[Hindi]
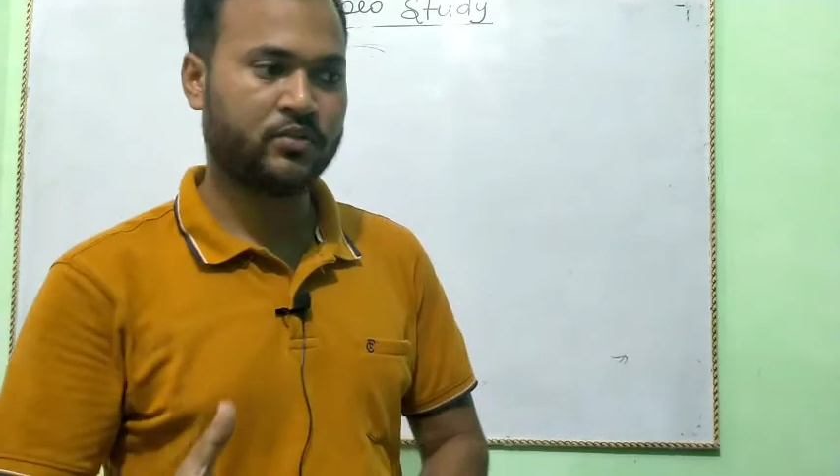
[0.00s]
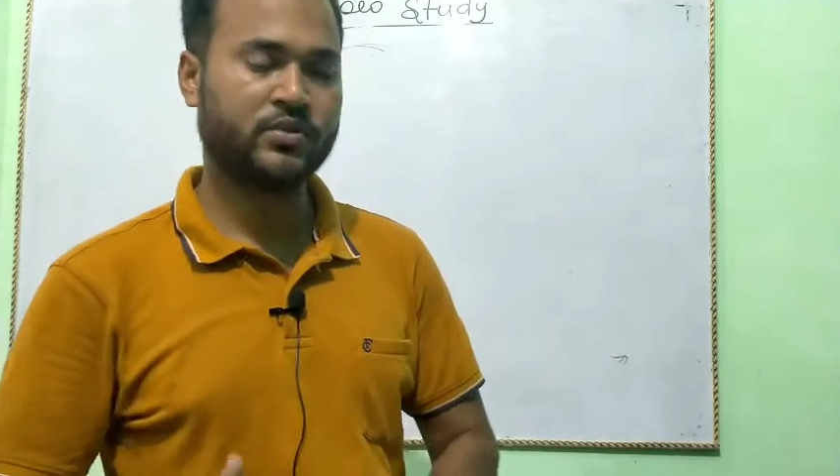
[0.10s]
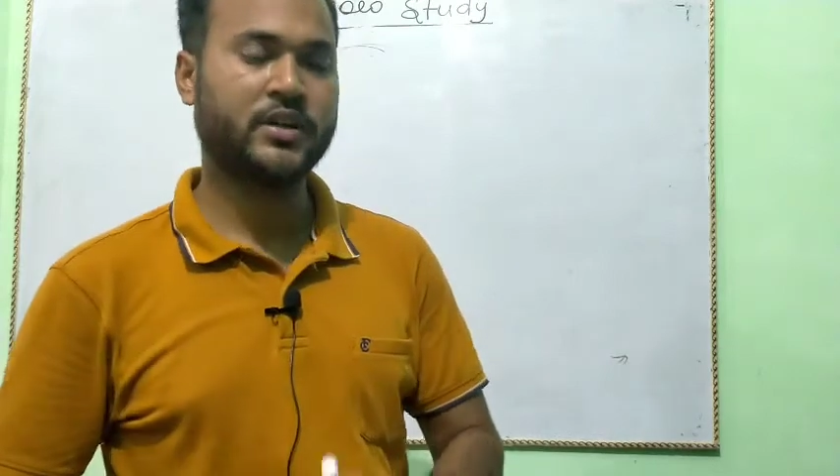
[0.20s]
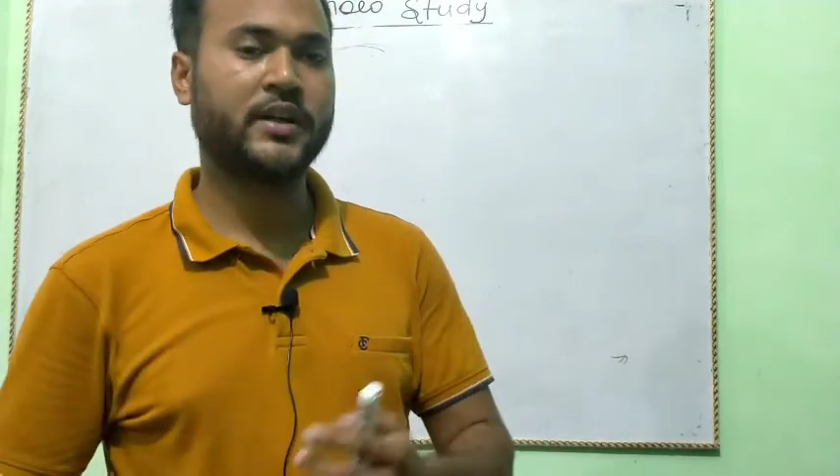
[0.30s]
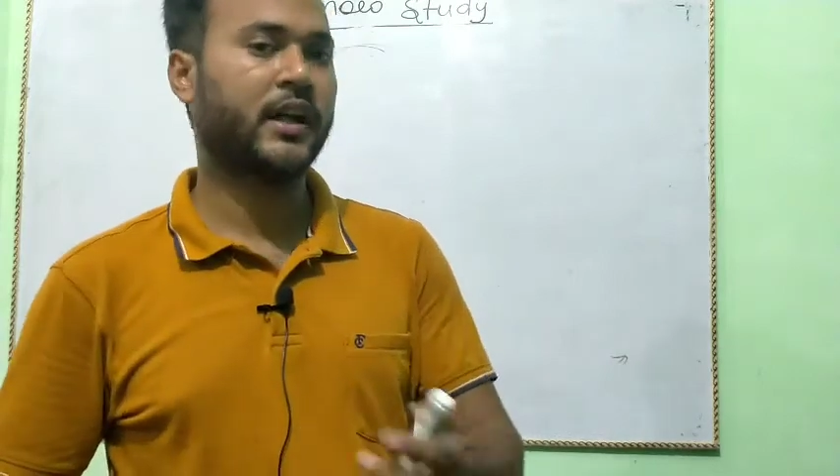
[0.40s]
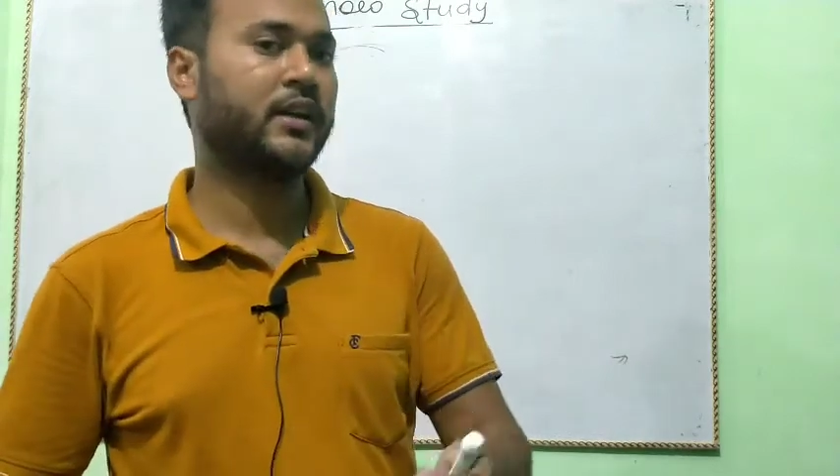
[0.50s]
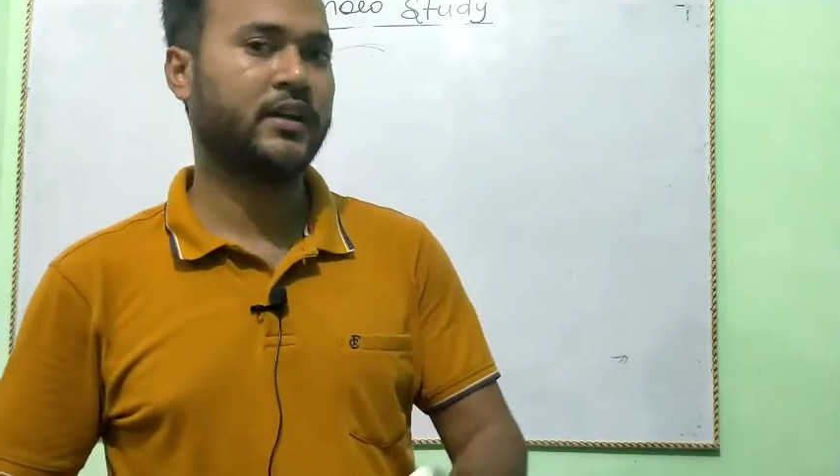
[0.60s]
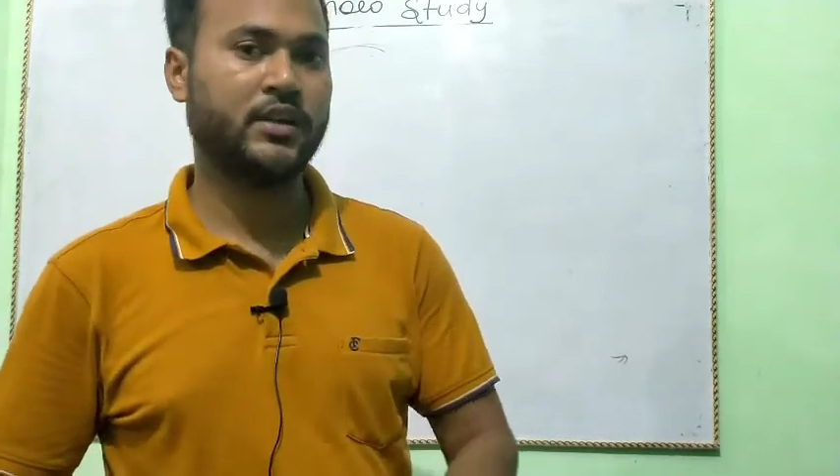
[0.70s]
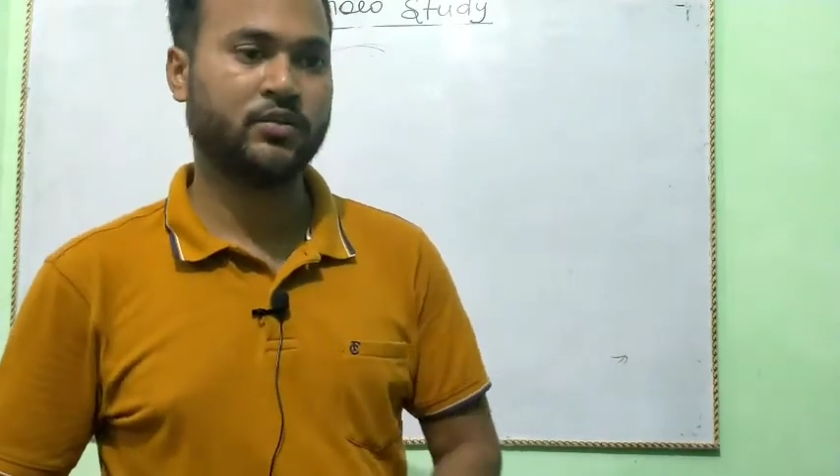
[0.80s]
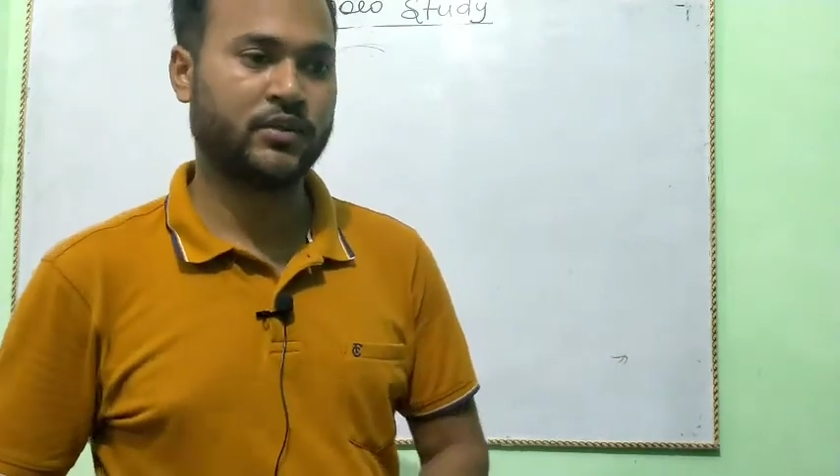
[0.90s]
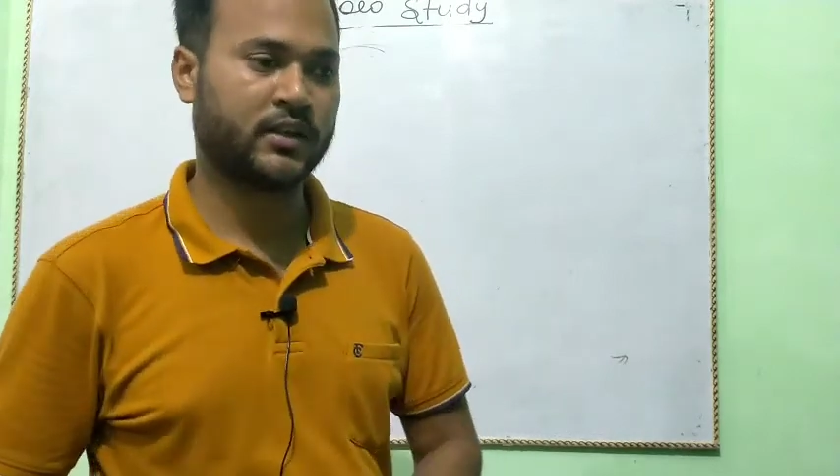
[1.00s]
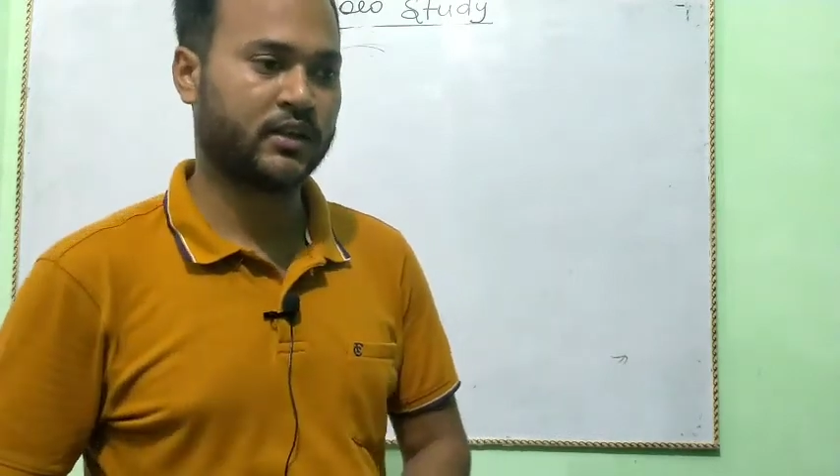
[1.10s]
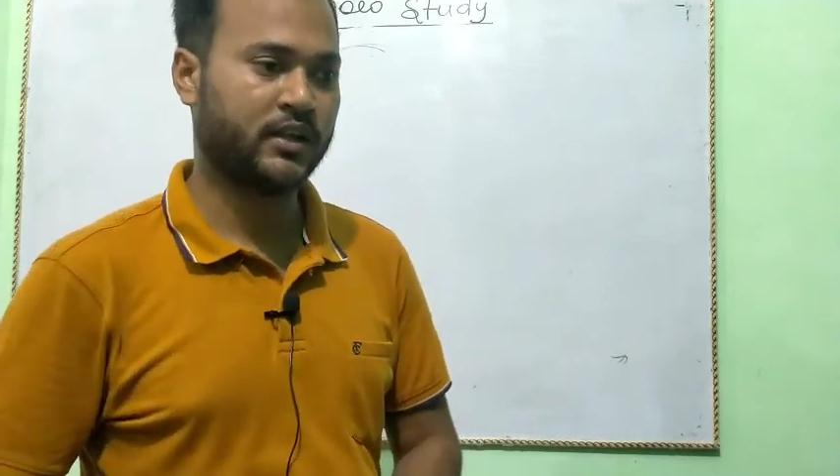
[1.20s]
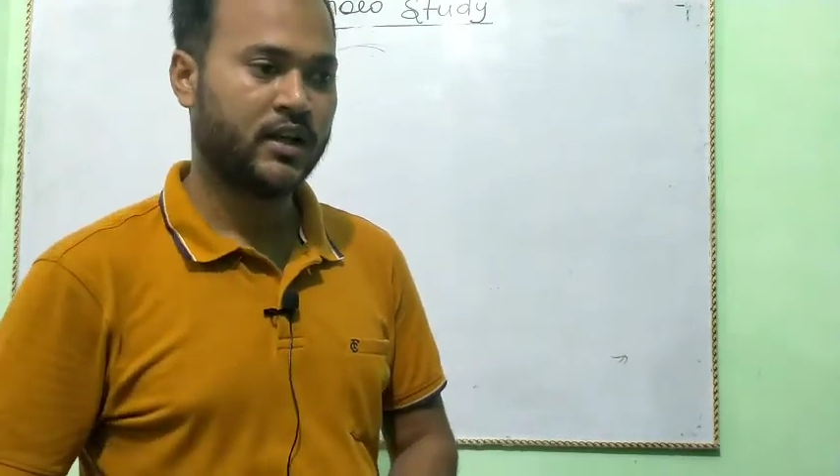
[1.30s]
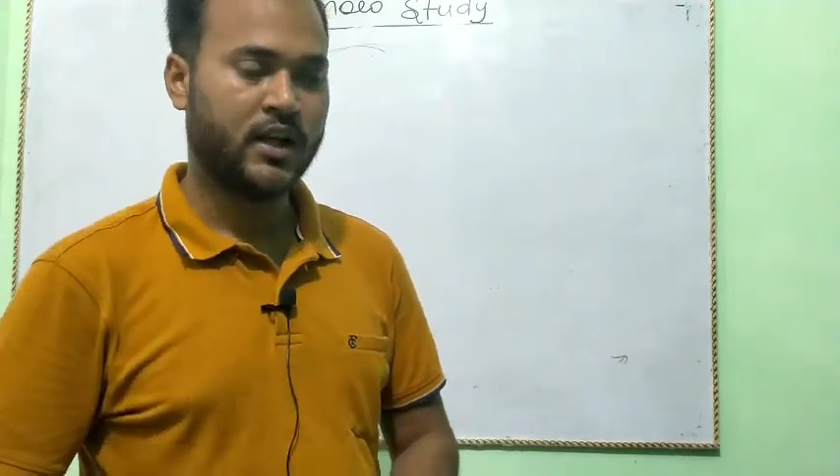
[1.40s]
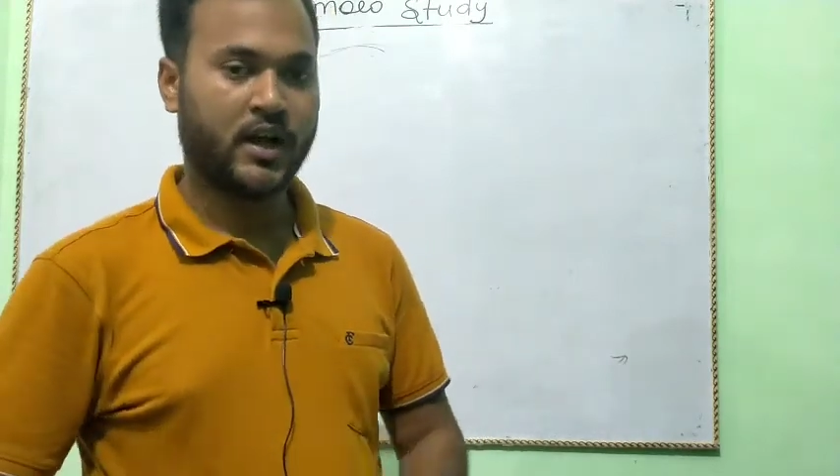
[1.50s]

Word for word: हैं तो उसका डायरिया ठीक हो जाता है